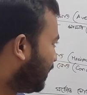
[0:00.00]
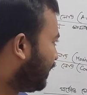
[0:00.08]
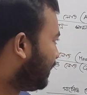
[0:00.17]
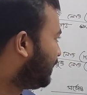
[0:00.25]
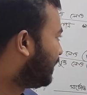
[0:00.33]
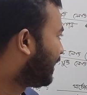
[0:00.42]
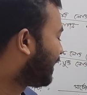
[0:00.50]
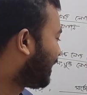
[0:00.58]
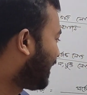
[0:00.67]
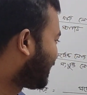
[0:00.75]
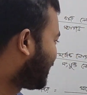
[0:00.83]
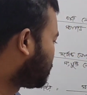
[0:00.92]
এই
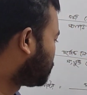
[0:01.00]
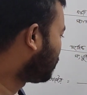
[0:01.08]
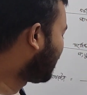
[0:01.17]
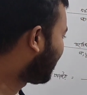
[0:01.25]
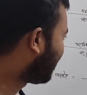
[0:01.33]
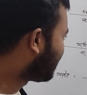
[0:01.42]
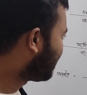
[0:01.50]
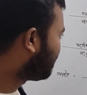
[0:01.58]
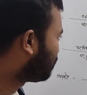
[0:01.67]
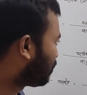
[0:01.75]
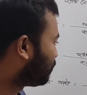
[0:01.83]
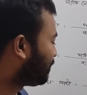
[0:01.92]
এখানে আটটা সূত্র লেখা আছে
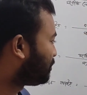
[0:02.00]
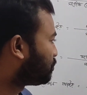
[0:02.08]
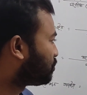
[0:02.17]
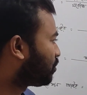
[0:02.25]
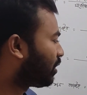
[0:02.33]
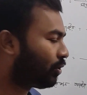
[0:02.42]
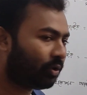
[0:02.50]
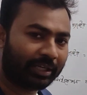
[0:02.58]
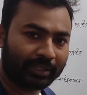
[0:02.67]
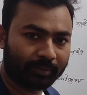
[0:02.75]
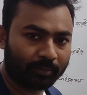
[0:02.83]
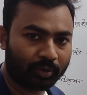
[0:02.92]
মোটামুটি এই সূত্রগুলো হলে
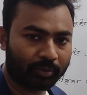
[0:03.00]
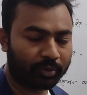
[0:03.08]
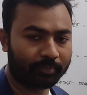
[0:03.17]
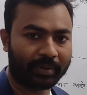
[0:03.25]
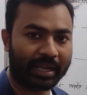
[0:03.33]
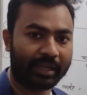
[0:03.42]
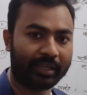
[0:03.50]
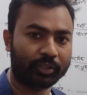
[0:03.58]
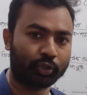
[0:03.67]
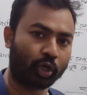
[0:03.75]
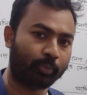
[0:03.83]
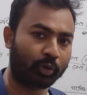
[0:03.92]
মোটামুটি প্রায়
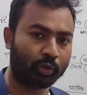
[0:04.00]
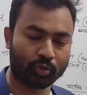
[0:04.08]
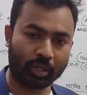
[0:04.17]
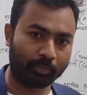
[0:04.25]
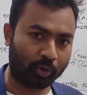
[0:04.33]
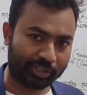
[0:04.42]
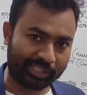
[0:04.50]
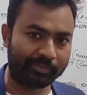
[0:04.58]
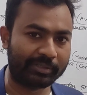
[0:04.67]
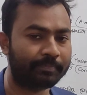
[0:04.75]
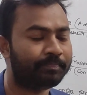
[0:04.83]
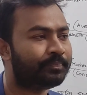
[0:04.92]
সব অঙ্ক সলভ করা যাবে